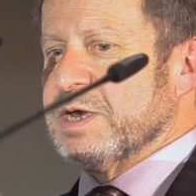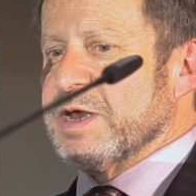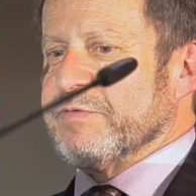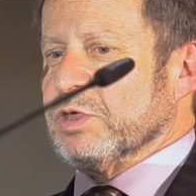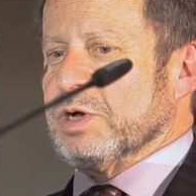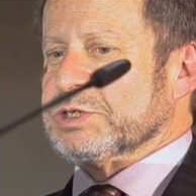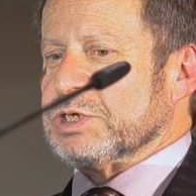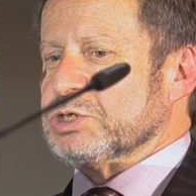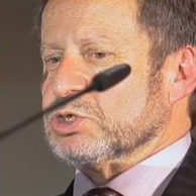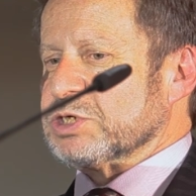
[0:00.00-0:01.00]
Alors,
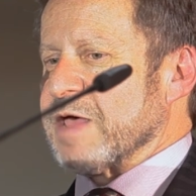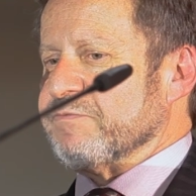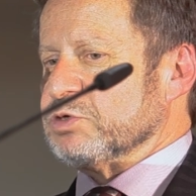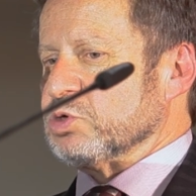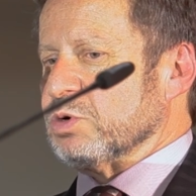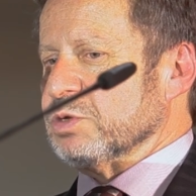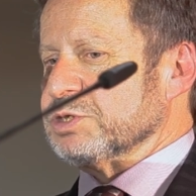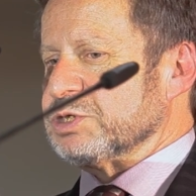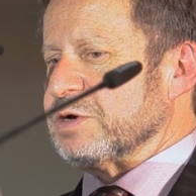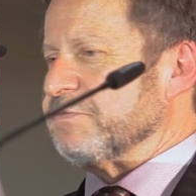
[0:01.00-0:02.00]
quel est le problème auquel nous
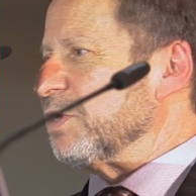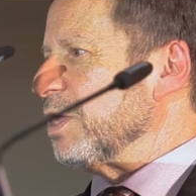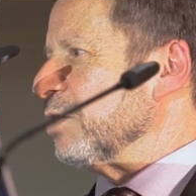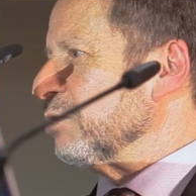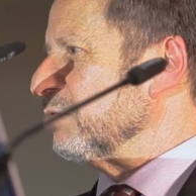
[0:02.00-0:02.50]
faisons face ici